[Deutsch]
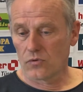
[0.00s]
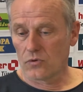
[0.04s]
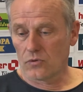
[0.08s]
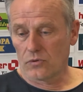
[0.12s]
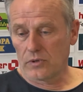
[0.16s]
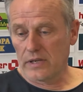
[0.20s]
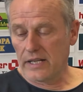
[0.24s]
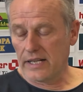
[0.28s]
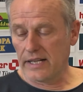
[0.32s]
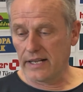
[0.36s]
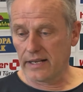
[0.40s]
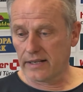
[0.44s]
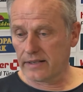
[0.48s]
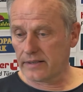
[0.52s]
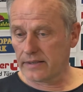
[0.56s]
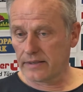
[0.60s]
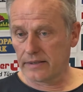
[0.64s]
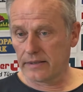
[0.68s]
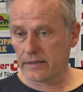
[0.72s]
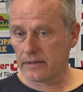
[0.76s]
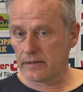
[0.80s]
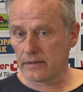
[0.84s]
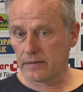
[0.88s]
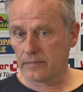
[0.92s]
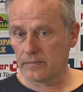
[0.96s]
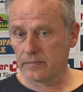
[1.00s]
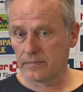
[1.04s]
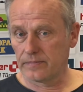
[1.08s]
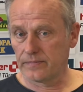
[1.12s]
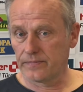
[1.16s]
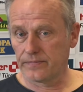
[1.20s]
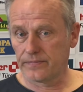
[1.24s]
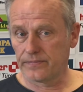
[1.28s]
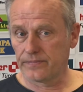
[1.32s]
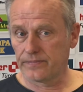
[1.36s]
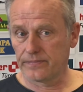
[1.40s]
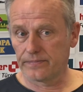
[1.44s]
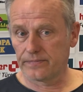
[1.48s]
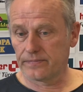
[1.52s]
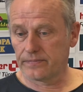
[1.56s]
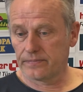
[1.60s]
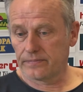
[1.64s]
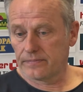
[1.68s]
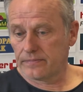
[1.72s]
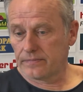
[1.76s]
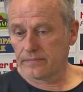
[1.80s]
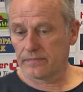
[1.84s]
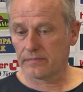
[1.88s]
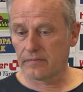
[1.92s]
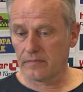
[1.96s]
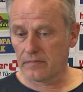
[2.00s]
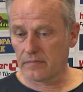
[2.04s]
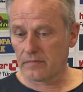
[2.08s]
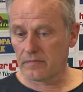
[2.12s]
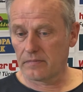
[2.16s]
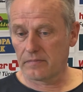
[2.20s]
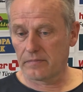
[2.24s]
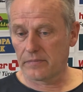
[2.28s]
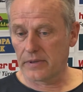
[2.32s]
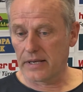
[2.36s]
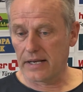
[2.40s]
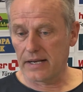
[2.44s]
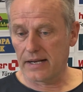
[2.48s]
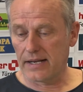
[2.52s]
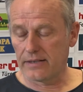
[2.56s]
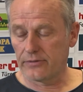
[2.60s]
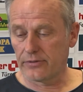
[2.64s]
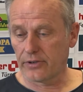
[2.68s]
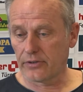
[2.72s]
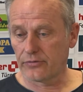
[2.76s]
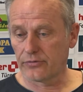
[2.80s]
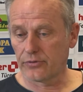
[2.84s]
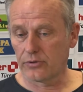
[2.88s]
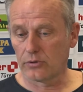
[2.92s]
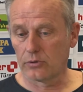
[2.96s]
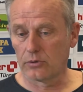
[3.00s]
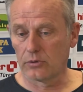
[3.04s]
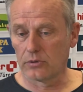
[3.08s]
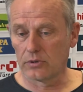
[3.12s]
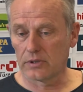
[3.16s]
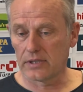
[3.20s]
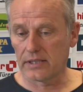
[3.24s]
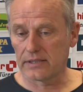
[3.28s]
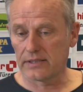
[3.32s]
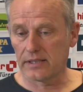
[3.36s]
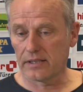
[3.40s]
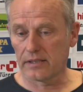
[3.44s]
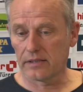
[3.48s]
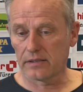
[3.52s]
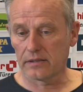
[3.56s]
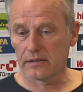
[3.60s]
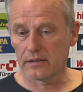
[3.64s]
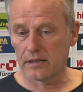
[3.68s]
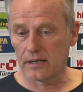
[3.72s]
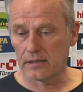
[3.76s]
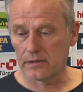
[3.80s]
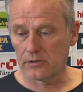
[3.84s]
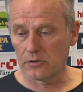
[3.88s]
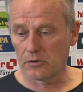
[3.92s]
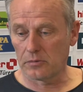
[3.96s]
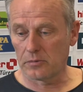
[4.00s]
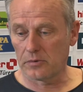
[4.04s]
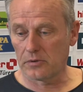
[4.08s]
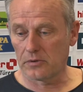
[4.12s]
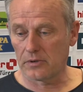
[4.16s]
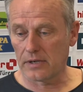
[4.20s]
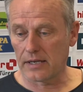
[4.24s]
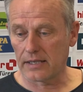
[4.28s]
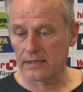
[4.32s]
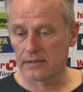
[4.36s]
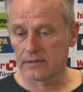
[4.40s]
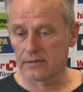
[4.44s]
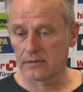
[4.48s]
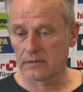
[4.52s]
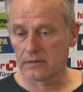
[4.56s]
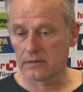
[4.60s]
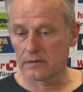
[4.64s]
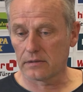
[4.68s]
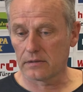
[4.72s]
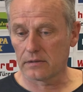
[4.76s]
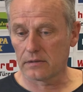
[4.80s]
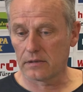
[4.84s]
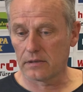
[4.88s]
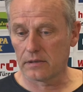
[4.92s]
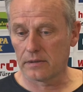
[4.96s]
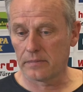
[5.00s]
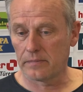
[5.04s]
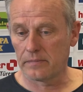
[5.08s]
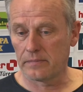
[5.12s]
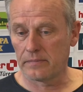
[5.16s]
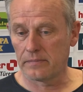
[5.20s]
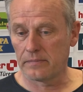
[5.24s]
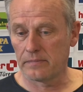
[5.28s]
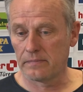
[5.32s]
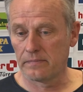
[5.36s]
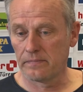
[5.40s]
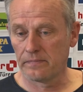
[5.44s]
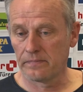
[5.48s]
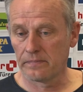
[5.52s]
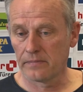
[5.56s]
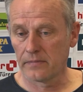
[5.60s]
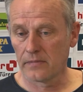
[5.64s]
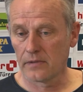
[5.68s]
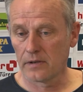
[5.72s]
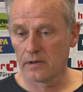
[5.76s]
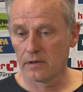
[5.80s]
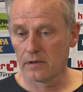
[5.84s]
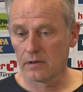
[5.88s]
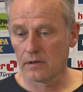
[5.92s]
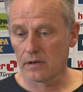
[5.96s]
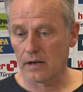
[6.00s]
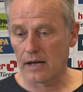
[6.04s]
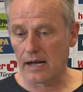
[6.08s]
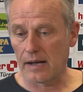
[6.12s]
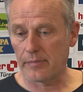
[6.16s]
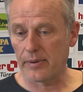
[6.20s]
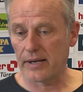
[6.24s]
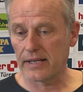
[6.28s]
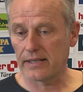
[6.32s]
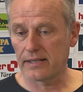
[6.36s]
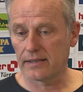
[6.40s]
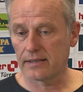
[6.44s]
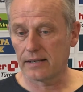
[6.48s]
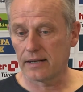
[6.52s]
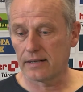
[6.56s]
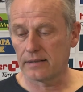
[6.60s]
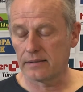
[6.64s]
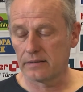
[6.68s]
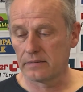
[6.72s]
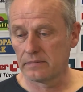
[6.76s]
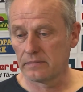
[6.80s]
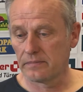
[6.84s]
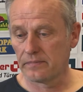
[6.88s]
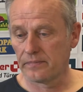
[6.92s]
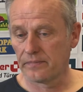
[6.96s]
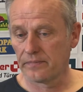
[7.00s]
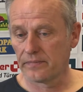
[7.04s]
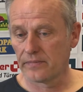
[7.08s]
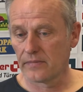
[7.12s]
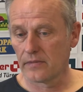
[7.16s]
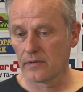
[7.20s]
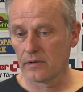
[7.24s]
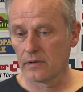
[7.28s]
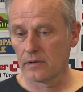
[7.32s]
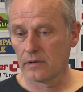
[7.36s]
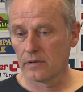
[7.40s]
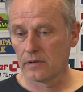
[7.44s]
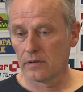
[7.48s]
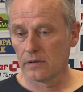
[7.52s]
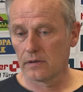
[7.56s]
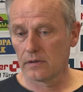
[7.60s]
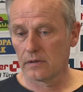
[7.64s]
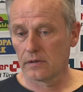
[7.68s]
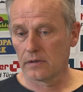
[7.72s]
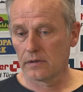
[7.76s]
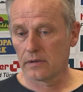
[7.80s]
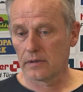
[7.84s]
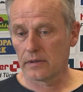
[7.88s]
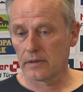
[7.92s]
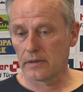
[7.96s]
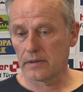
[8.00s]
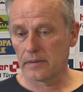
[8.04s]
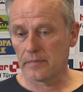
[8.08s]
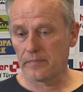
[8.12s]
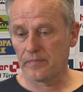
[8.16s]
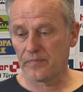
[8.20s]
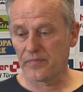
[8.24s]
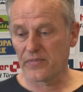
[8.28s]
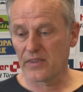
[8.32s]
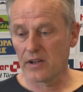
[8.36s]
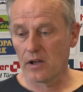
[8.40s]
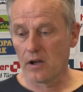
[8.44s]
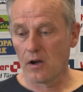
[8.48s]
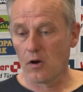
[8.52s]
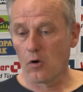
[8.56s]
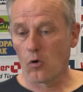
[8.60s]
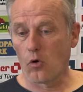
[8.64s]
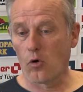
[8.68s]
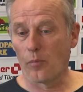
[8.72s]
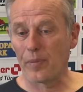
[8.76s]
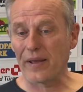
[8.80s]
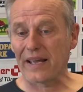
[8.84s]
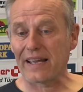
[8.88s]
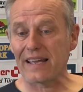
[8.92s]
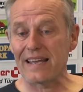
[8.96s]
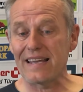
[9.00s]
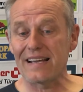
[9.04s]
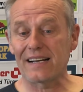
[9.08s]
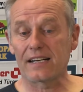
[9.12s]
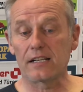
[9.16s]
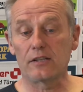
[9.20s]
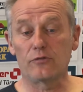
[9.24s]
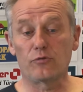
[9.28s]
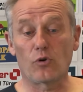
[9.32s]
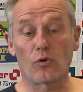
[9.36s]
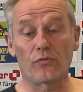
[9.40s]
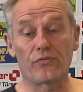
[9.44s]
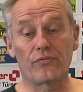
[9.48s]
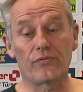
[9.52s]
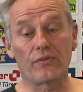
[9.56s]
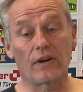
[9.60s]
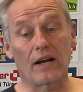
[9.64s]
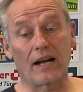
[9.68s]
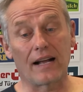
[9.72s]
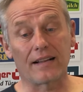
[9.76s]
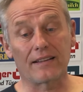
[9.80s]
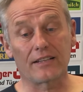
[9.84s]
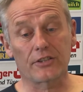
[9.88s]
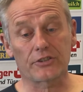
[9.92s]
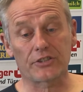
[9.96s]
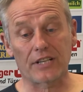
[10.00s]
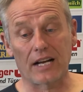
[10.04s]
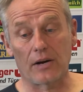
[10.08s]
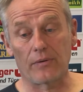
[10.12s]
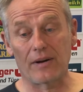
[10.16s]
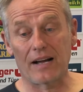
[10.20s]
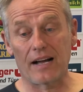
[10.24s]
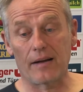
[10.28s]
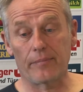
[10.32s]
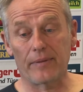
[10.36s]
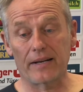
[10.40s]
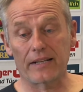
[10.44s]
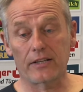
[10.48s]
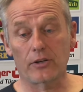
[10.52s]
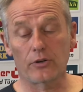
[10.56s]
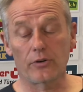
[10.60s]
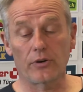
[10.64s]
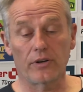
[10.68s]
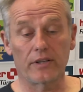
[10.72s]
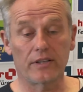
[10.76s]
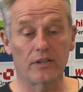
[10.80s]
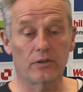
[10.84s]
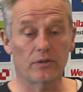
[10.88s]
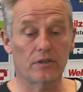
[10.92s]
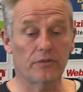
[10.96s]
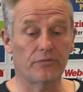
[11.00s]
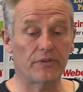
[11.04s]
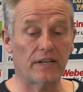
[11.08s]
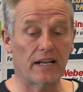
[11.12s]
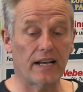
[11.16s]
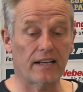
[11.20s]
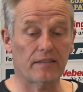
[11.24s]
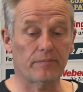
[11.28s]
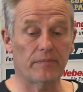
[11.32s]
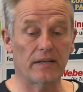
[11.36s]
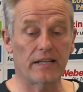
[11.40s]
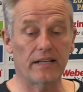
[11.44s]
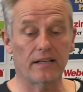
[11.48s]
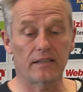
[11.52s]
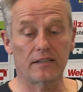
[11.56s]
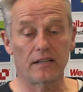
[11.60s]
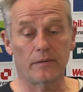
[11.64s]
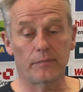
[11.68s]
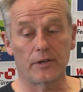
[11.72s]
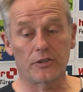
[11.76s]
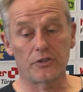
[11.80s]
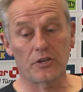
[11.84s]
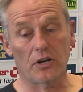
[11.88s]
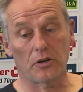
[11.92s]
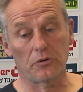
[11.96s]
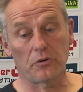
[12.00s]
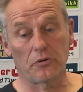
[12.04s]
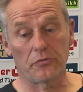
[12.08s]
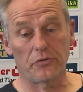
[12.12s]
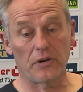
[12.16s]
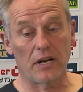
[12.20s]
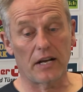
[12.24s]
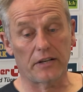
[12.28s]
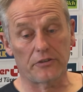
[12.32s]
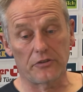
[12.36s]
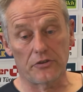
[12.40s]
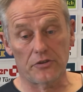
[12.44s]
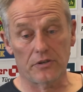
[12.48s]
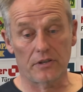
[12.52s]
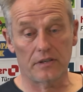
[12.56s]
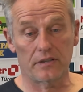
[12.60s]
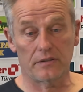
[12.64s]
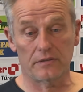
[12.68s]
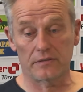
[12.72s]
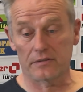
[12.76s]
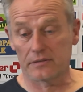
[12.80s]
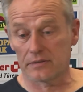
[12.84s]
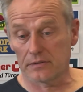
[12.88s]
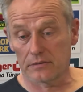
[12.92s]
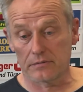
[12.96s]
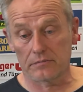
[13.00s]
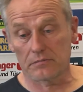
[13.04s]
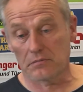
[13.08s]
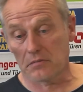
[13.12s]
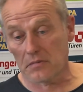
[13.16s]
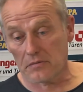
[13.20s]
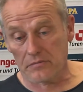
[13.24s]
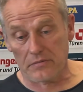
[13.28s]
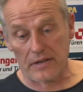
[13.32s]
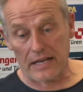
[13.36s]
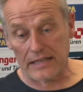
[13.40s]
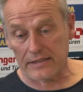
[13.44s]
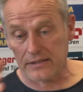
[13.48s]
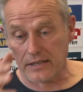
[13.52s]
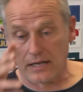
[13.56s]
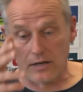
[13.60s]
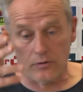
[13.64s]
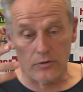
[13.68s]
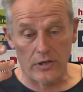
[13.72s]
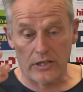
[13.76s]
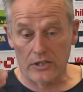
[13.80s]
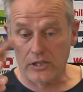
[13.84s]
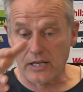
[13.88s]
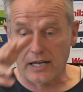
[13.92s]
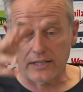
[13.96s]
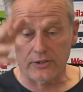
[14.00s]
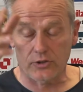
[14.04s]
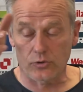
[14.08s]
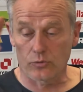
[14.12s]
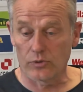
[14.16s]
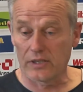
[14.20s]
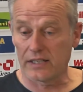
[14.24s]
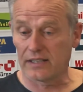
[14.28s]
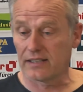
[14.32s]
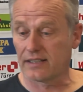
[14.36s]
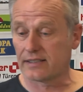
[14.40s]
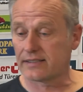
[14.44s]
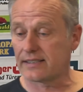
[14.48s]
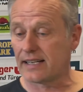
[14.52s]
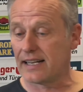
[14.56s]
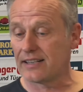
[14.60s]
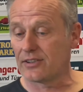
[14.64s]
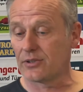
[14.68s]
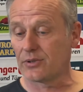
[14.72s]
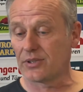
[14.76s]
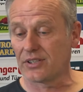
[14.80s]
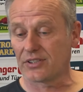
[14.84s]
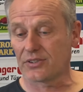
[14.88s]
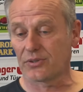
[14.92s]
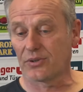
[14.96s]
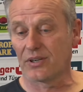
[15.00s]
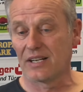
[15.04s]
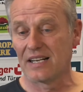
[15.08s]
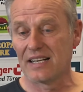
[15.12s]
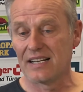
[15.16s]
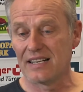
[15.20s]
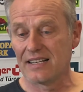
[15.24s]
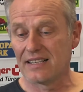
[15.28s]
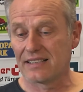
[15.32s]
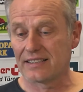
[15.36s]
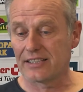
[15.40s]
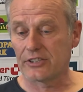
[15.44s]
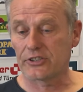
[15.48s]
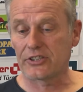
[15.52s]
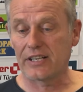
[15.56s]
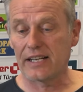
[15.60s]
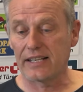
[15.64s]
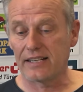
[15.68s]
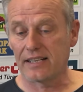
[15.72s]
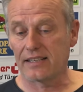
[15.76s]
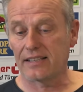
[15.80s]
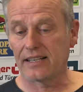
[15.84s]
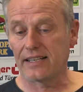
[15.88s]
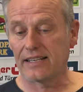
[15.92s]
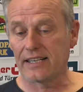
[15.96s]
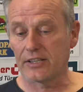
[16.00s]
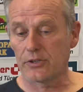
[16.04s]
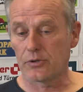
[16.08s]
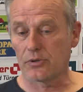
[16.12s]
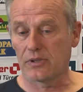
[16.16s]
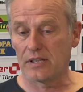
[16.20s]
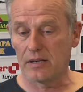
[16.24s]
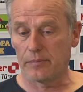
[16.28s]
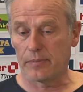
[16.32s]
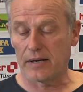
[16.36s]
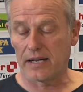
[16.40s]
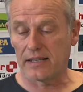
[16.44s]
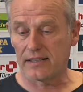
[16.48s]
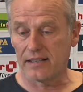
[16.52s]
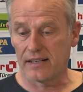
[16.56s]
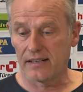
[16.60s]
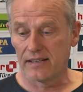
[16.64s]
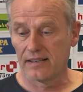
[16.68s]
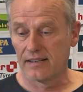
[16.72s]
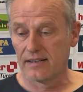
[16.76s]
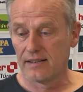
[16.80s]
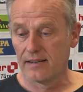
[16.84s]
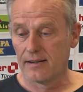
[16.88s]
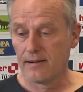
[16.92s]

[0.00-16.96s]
Und ich ähm, bin einfach froh, dass ich an so einem Ort ähm, arbeiten kann. Ähm, ob ich irgendwo anders auch arbeiten könnte oder vielleicht mal irgendjemand sagt, oder vielleicht wäre es auch nicht ganz uninteressant oder so, das steht ja dann nicht zur Debatte.